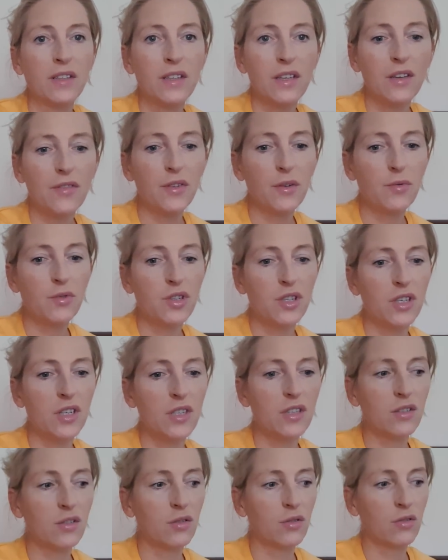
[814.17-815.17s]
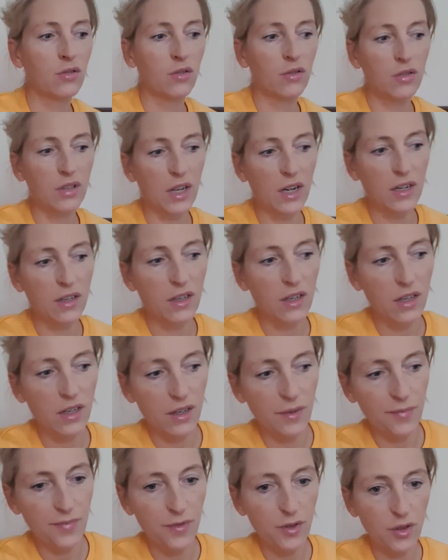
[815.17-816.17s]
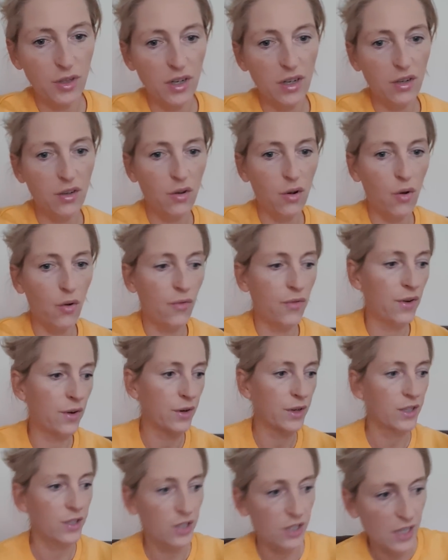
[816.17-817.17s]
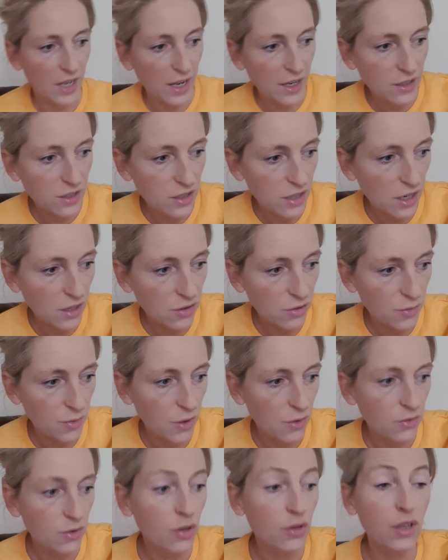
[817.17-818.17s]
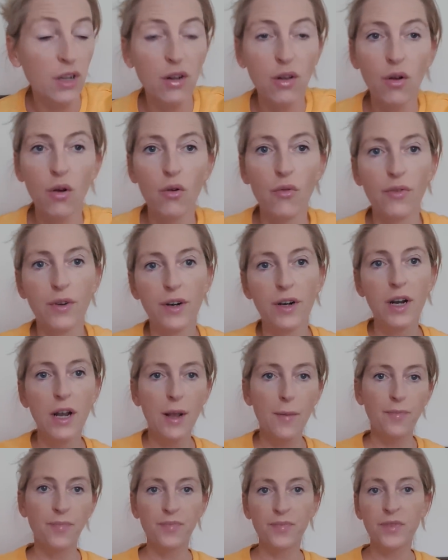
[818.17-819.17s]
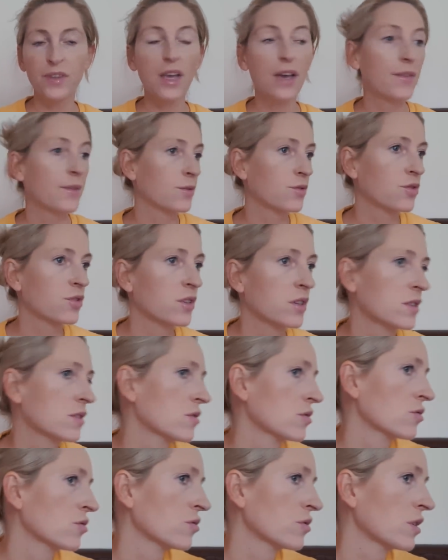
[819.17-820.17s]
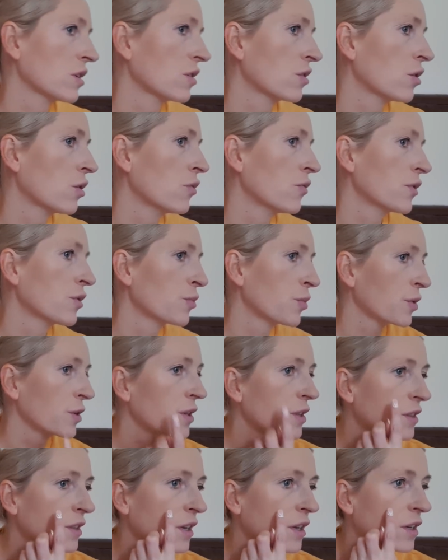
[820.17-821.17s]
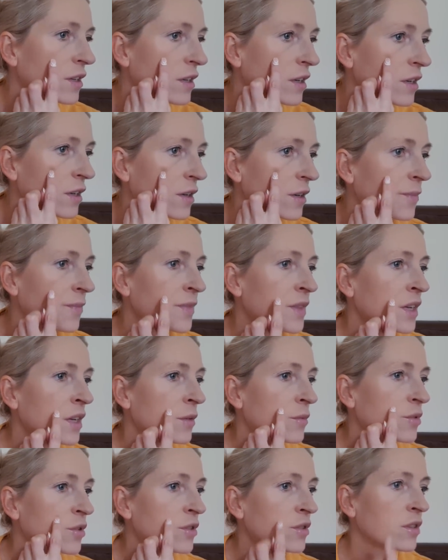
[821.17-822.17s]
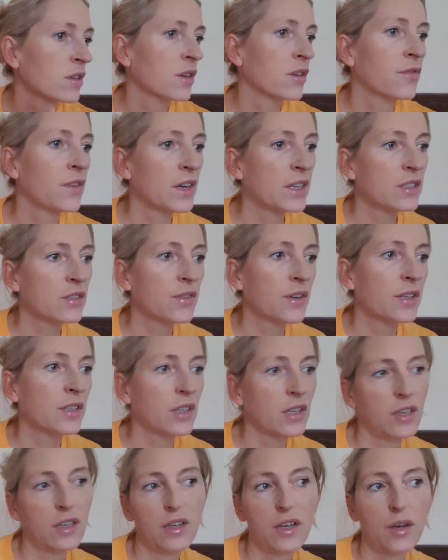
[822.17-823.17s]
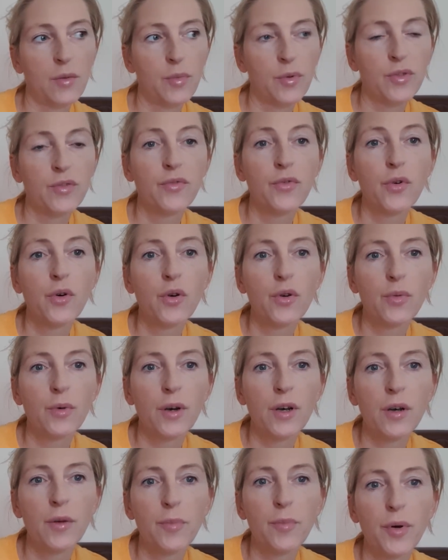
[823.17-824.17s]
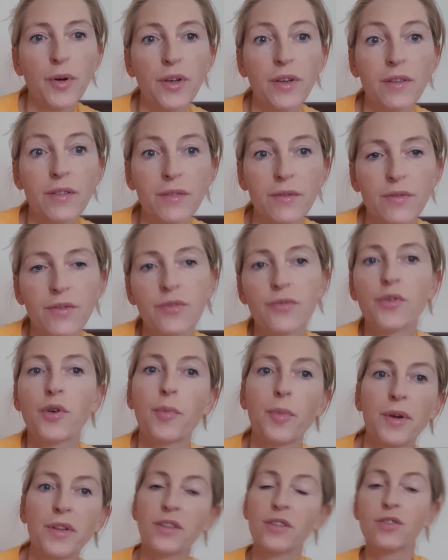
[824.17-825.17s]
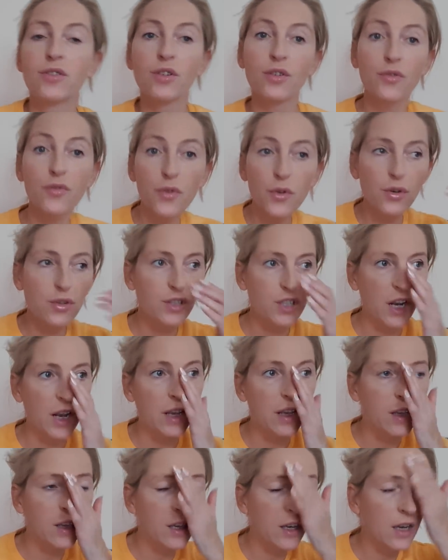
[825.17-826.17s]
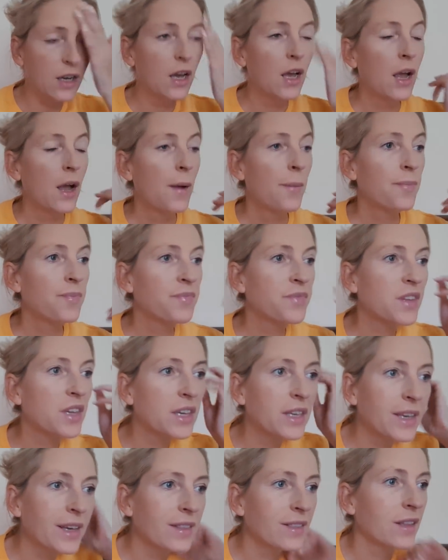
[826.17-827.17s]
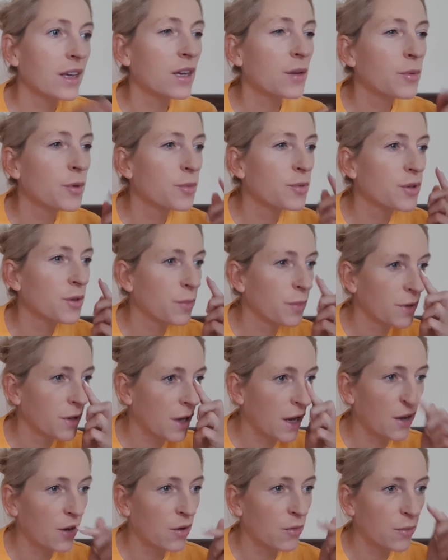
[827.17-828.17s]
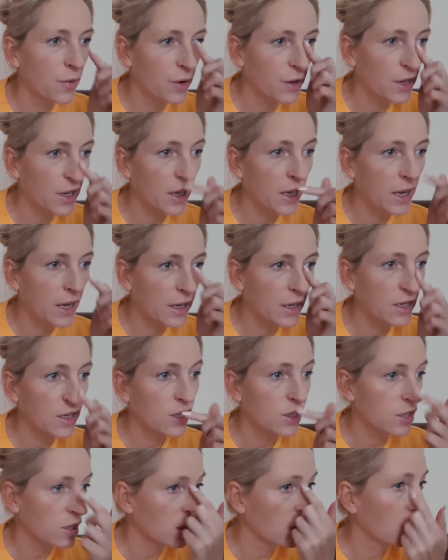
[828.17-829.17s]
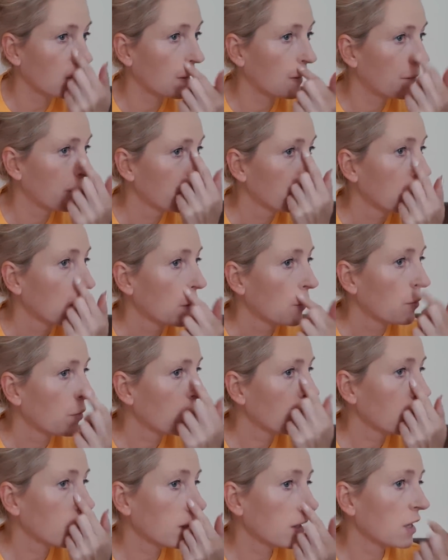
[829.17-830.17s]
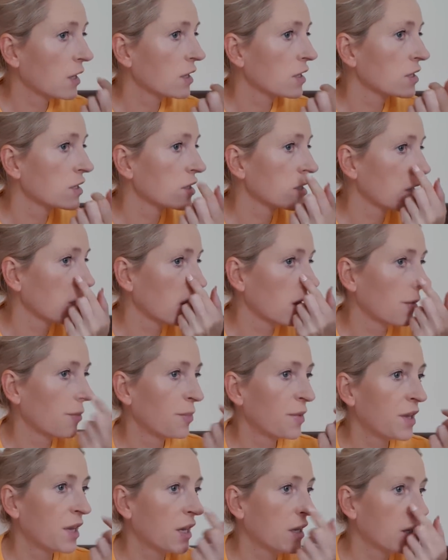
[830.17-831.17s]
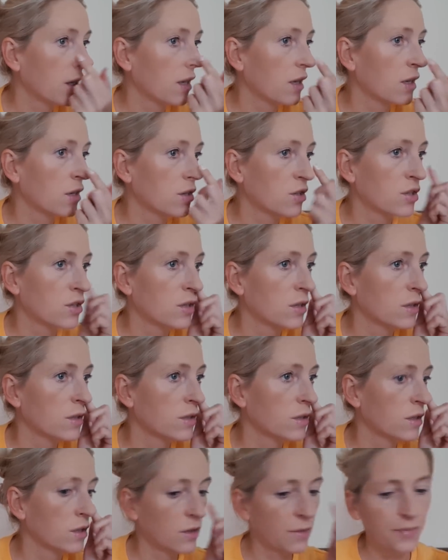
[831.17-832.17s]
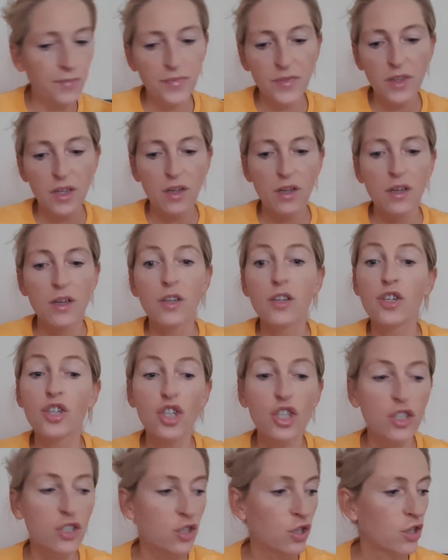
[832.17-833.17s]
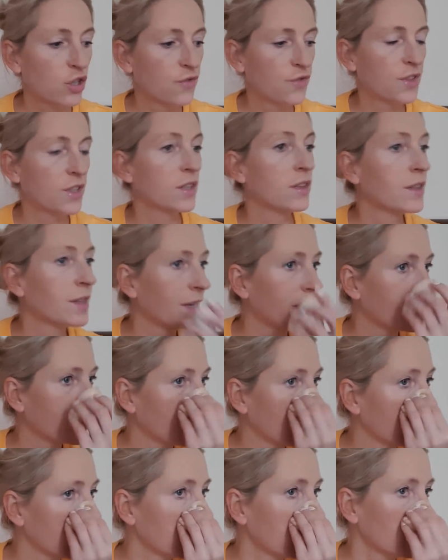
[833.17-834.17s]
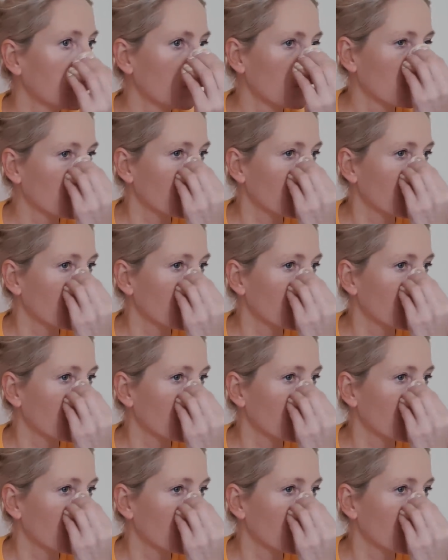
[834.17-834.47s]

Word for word: Nie wiem, czy jest to total, um, total coverage, tak, czy jak to miał total cover. Nie wiem, czy jest to total cover, bo jednak e, przy tych warstwach takich jakby dwóch, e, dwóch pojedynczych, dwóch cienkich, m, mm, jednak mi przebijają moje jakieś, e, moje jakieś e, piegi, czy, czy, czy coś w ten deseń